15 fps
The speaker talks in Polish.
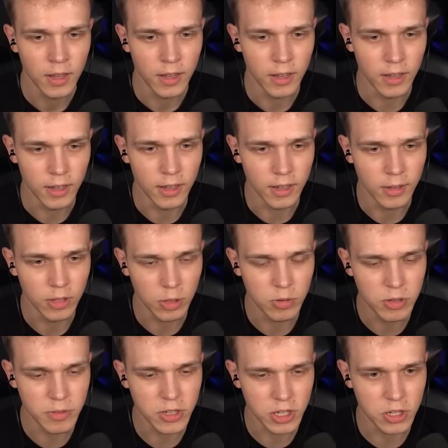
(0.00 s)
Eee, to
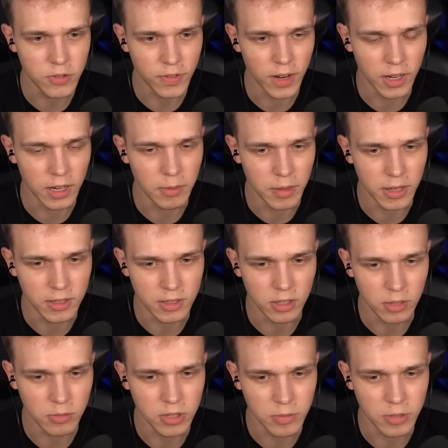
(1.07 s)
musi być jakieś fajne miejsce.
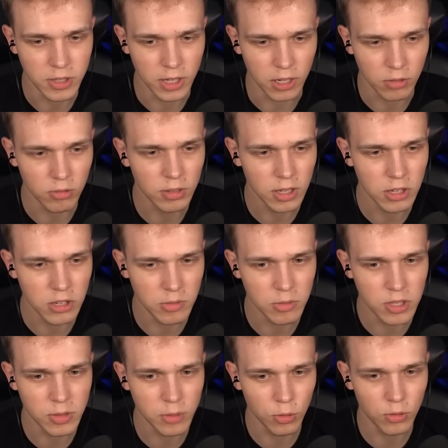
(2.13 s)
To musi być tak. Tutaj
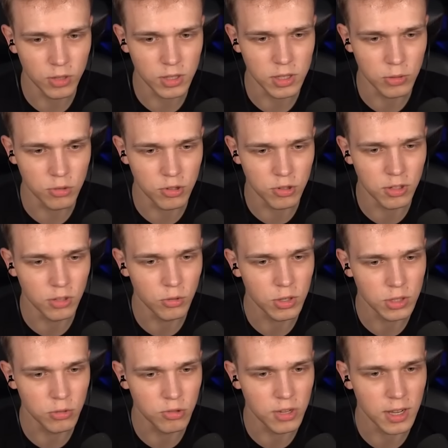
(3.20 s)
idziemy sobie, tu jest już, tu
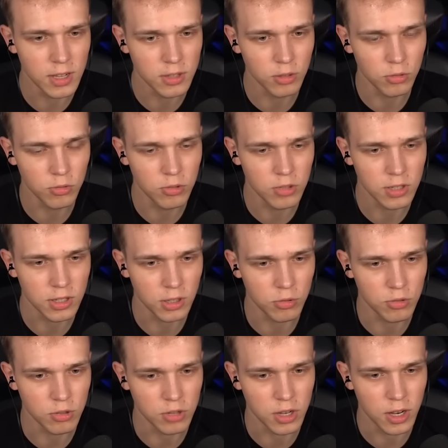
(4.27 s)
jest już gęsto, tu już się za
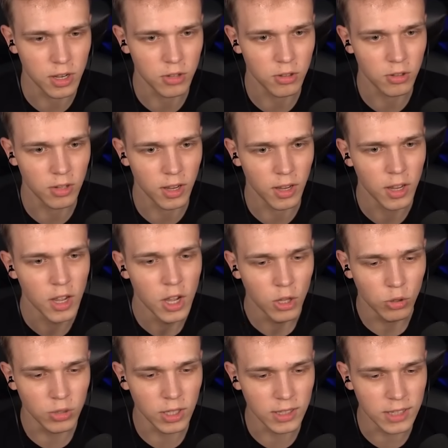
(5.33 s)
dużo dzieje, to nie.
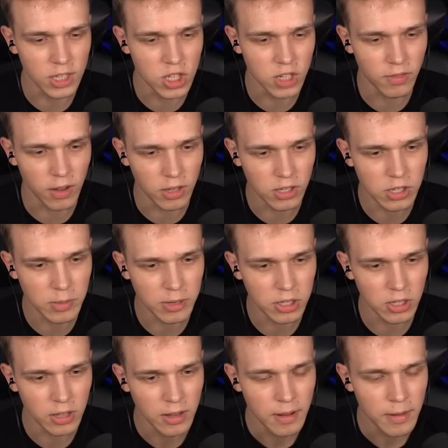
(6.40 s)
Tutaj te drzewa, się trzeba w
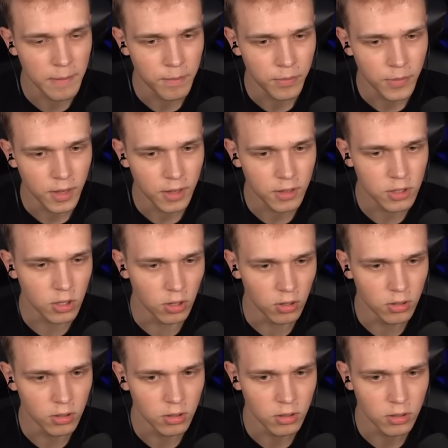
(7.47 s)
ogóle się. robi? Co?
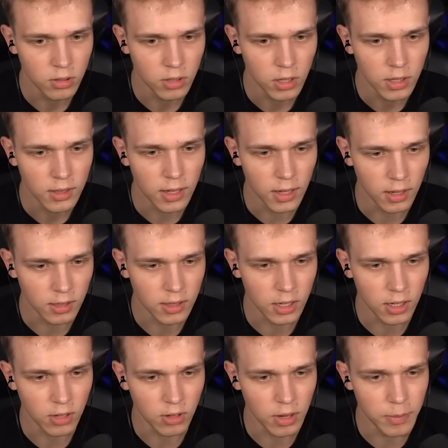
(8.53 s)
Ziemniaki? Tak,
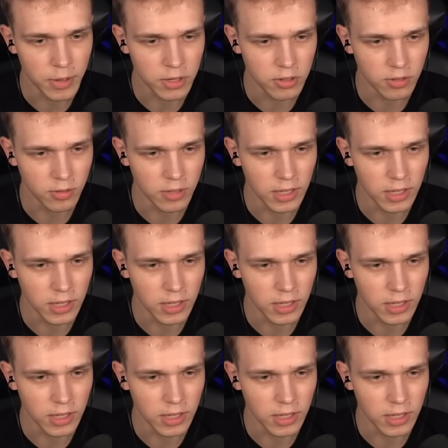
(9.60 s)
tak, one patrzą.